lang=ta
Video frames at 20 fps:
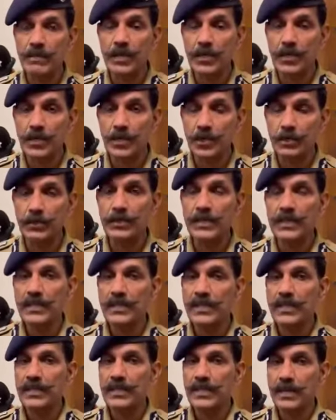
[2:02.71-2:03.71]
மட்டும்
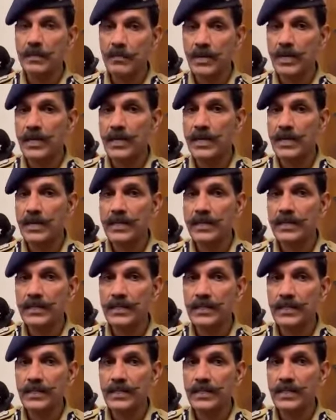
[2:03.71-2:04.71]

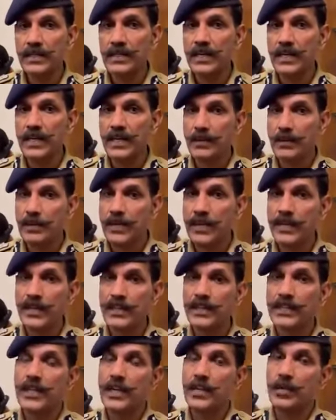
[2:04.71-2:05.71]
தமிழ்நாட்டிலிருந்து
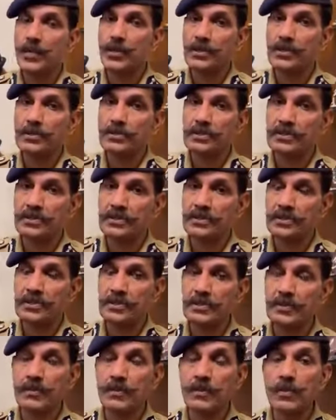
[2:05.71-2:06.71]
அறுபதாயிரத்தி அறுநூத்தி இருபத்தி
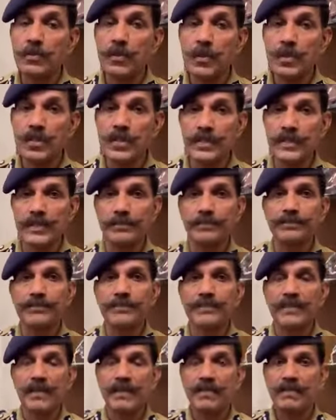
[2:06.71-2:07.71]
மூணு
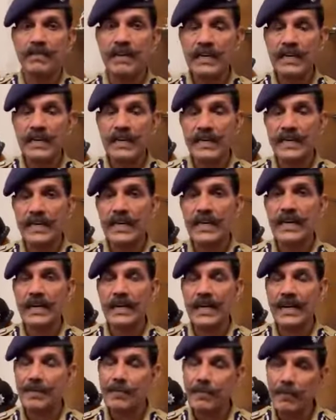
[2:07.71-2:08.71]
வழக்குகள்
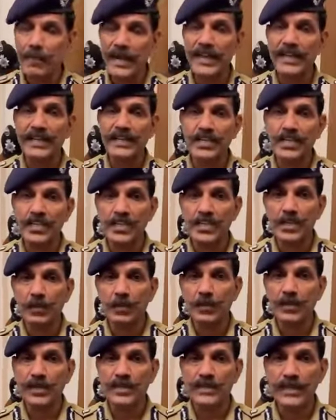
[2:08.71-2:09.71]
கம்ப்ளைண்ட்ஸ் இது
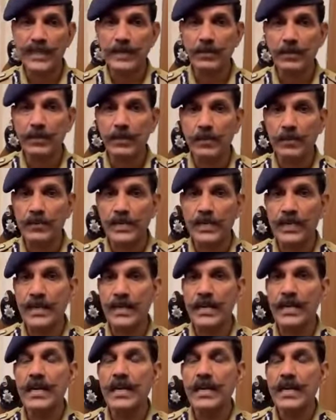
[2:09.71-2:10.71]
போன்ற சைபர்
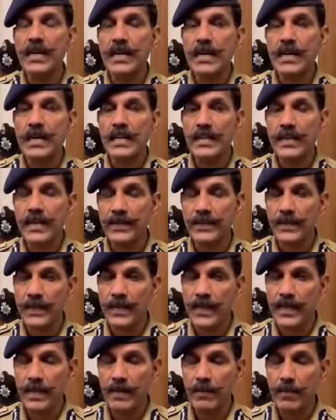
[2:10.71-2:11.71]
குற்றங்கள்
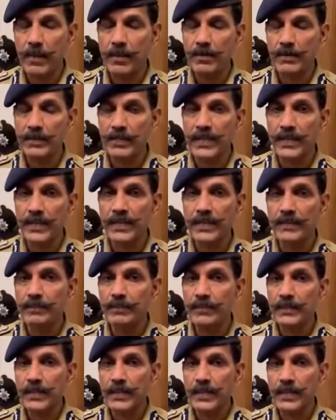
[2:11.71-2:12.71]
நடந்ததாக கம்ப்ளைண்ட் வந்திருக்கு
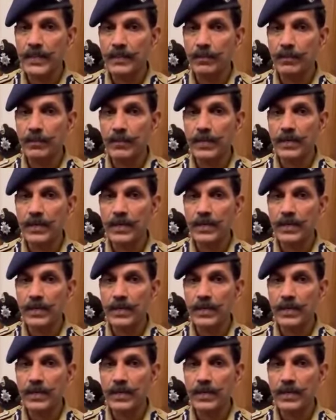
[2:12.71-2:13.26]
ரொம்ப